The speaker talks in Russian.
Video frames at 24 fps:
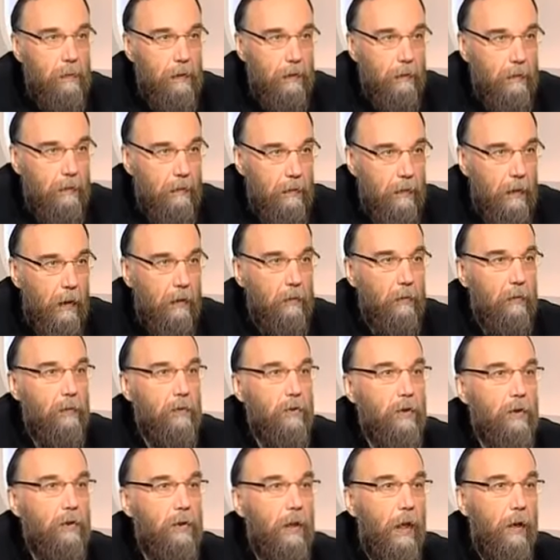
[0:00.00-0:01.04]
людьми,
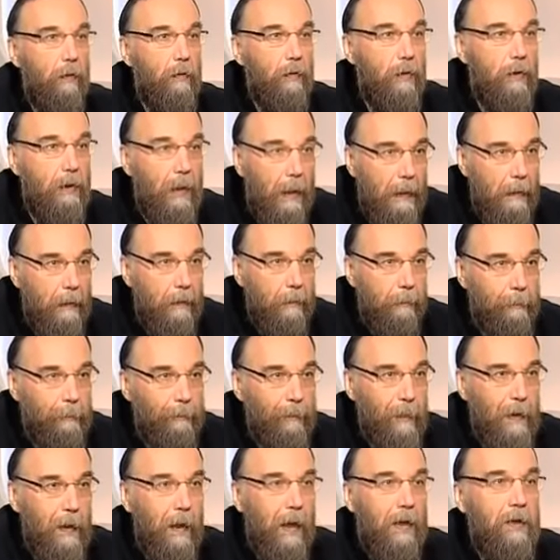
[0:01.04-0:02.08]
которые считают так,
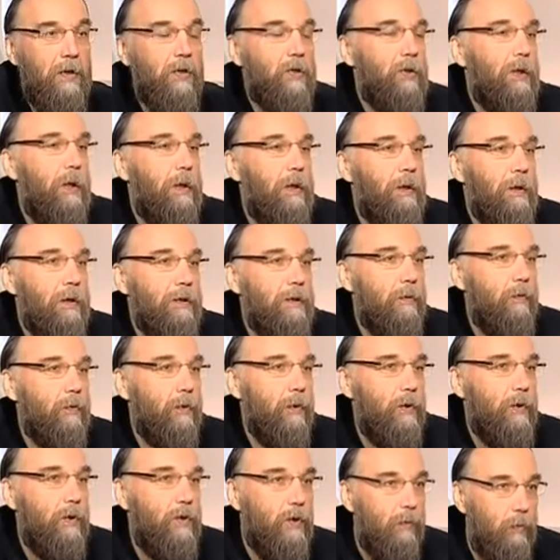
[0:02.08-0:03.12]
конечно, они нас
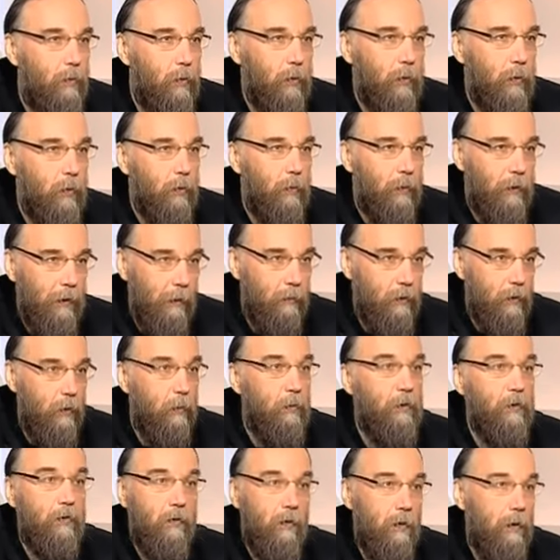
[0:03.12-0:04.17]
слушать не будут, потому
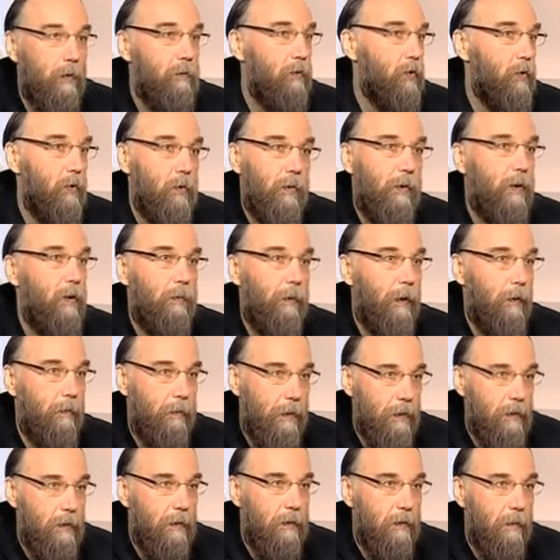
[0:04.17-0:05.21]
что мы исходим из других
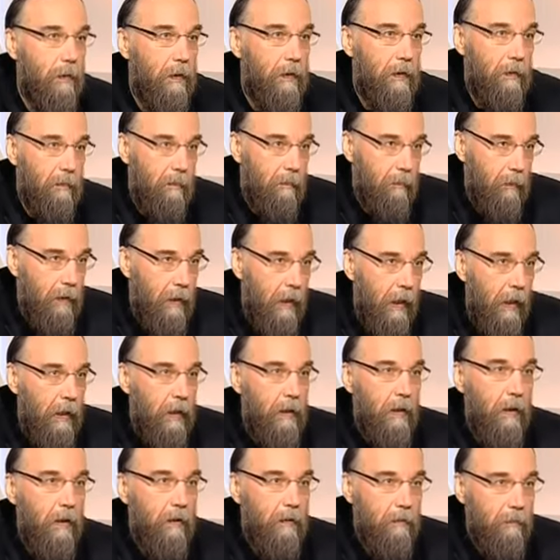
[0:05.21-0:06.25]
предпосылок.
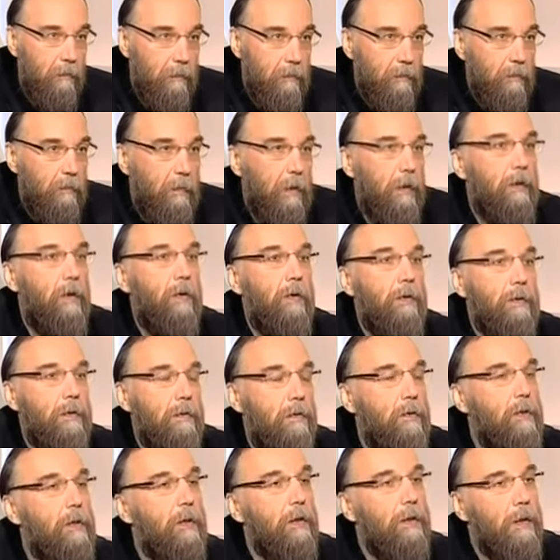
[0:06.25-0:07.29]
Для
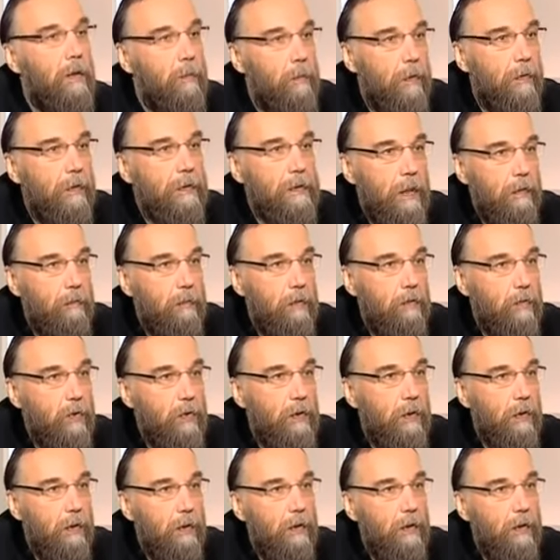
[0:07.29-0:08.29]
религиозного человека, для православного